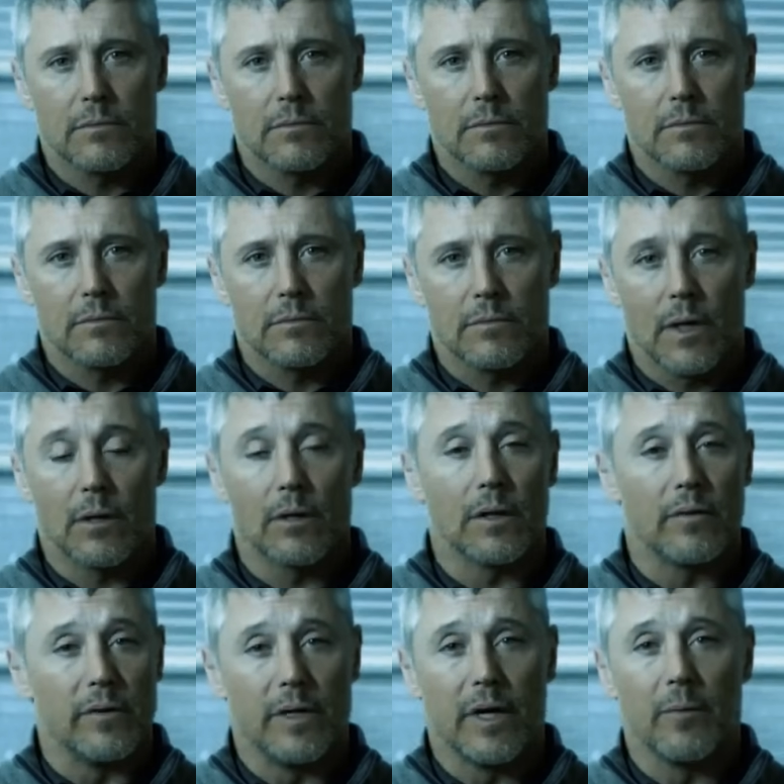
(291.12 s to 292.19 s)
Hindi pa rin
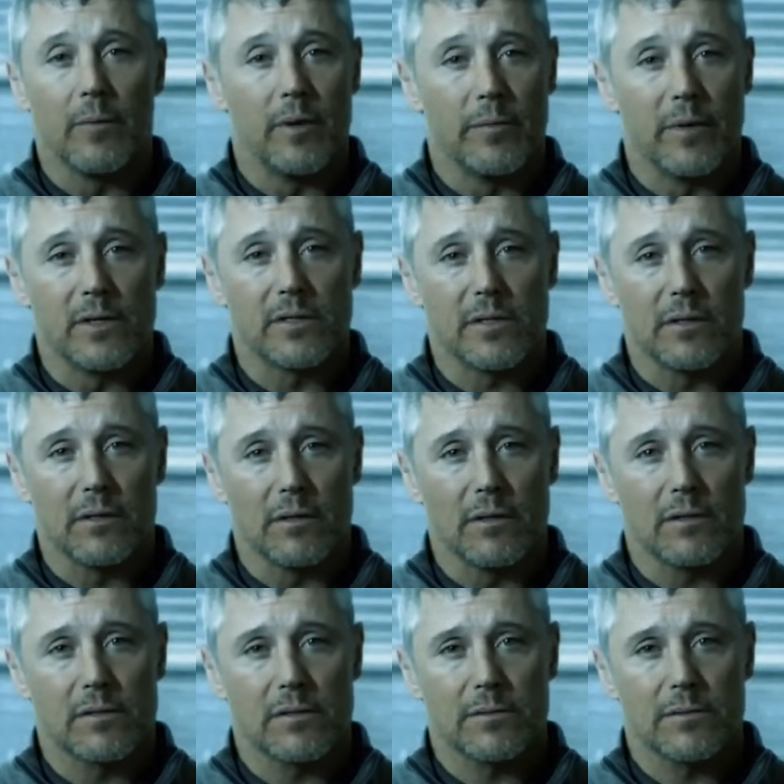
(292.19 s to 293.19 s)
nila alam kung nasaan ang